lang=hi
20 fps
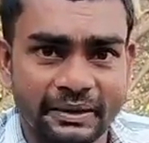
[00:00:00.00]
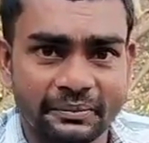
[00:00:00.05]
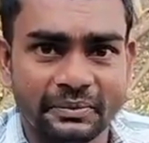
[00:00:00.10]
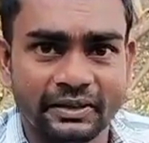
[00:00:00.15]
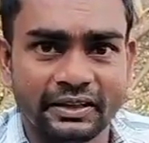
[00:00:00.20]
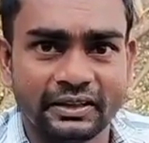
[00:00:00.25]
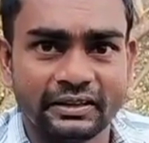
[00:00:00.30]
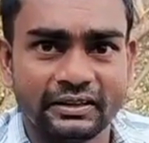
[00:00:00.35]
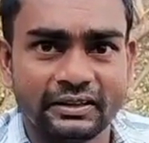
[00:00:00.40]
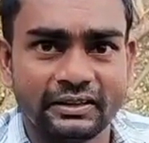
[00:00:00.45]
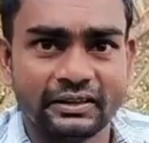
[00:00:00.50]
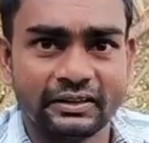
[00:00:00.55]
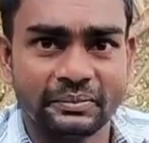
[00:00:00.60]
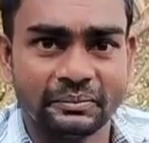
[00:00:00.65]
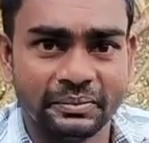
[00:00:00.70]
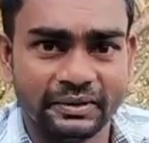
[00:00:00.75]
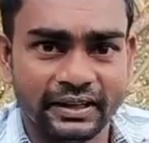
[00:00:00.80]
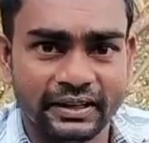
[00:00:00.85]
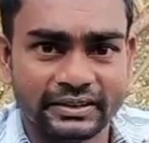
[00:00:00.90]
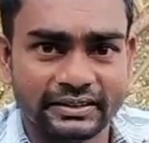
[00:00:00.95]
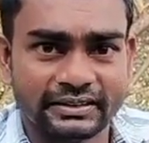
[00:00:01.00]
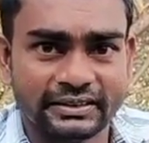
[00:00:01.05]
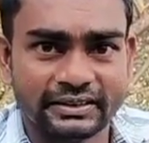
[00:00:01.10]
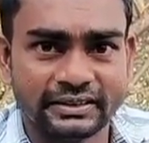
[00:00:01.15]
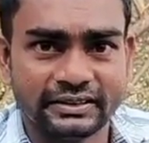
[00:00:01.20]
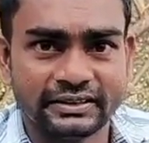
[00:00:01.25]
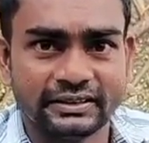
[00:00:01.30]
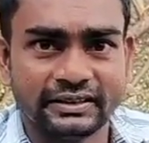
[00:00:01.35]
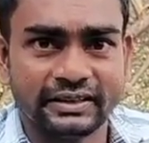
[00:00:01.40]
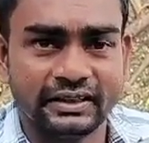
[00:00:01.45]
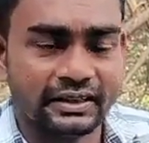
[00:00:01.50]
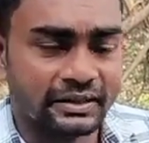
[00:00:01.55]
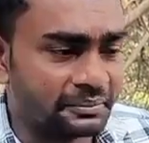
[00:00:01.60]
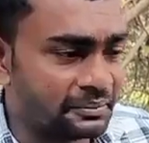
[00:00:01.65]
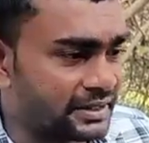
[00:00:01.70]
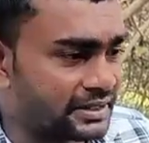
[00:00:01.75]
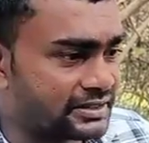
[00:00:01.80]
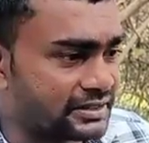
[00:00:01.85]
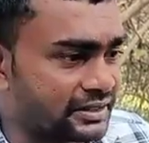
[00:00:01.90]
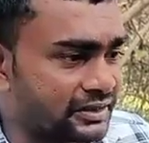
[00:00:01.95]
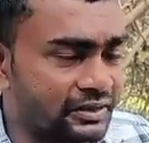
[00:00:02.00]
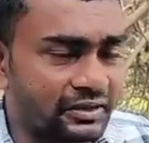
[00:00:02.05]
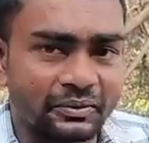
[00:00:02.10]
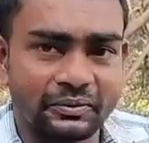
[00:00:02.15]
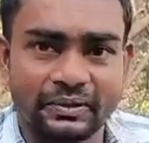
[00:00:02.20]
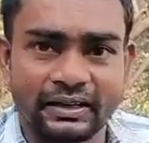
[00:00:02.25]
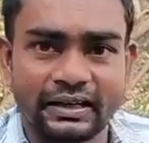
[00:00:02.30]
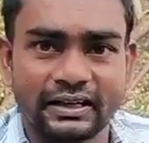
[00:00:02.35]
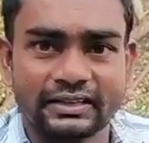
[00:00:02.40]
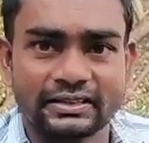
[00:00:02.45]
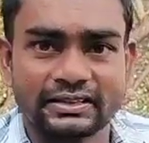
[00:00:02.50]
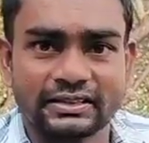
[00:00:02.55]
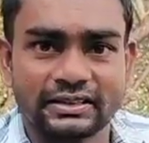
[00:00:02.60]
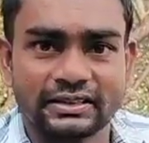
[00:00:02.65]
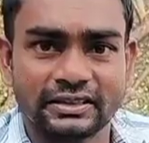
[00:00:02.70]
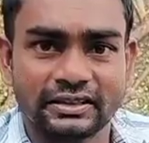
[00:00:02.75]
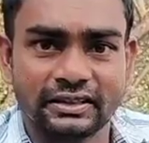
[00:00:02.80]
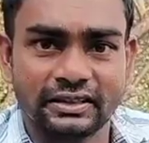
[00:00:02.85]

एम ए पी बैचलर ऑफ आर्ट्स